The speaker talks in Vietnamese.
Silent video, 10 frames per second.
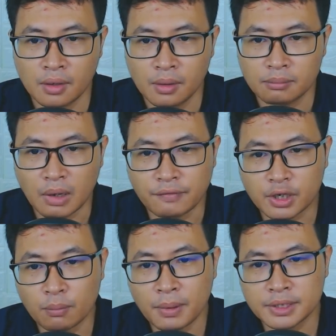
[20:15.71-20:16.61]
bởi vì
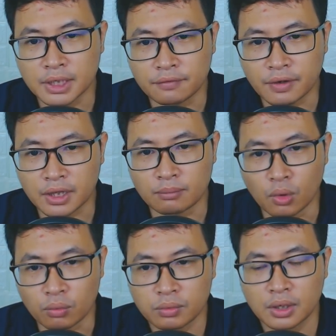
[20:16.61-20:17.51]
không biết gì về tần
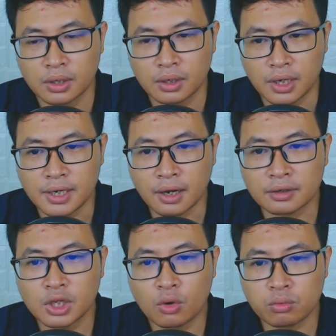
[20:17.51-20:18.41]
mục Nên đăng
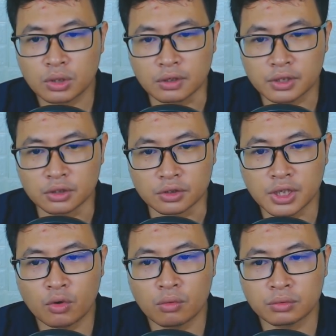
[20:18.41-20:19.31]
tiêu công tử và từ
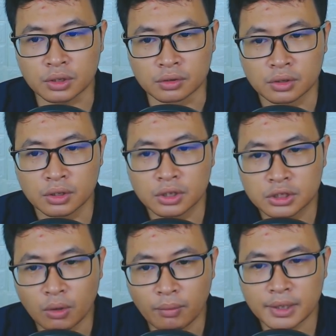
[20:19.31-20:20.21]
tiêu công tử
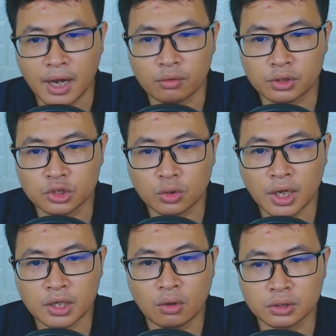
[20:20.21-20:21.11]
Không cách nào từ chỗ
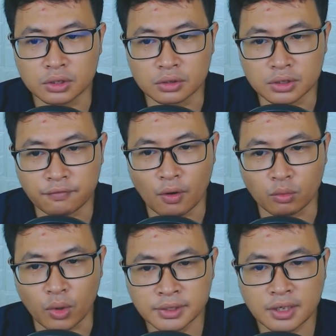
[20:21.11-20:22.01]
thất công tử Để
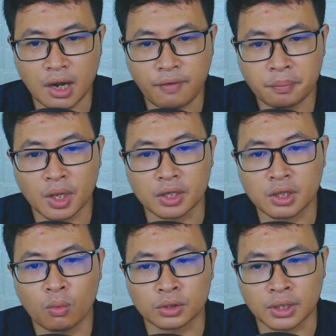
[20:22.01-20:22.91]
phỏng đoán ra đạo pháp thần
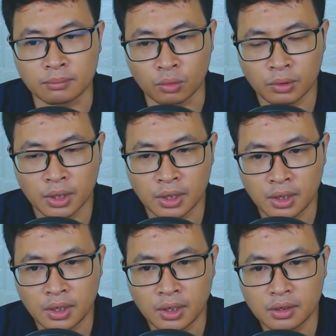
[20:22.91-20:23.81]
thông của tần mục
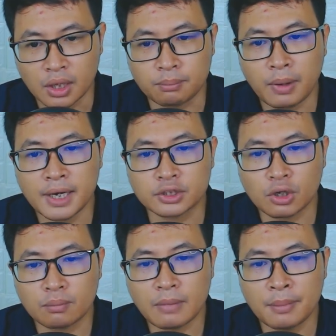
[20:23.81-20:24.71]
Thật may là
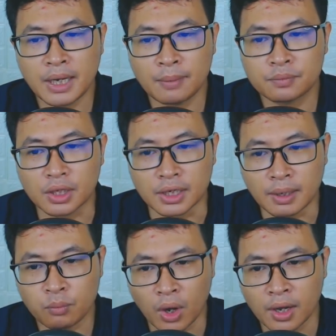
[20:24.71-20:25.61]
trong 35 tỷ
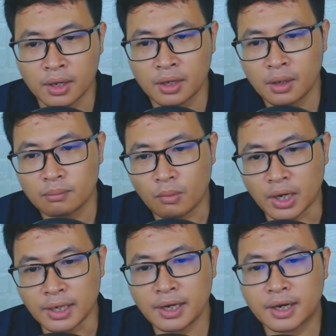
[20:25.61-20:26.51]
năm qua Bọn
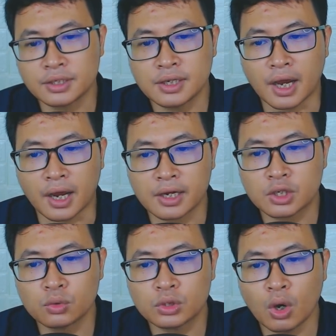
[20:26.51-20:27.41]
hắn đã gần như là nghiên
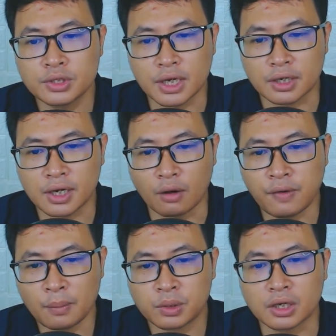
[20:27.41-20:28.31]
cứu thấu triệt Đạo
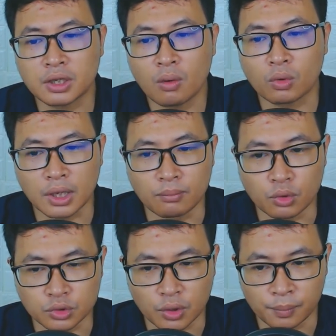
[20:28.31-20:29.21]
pháp thần thông của tần mục rồi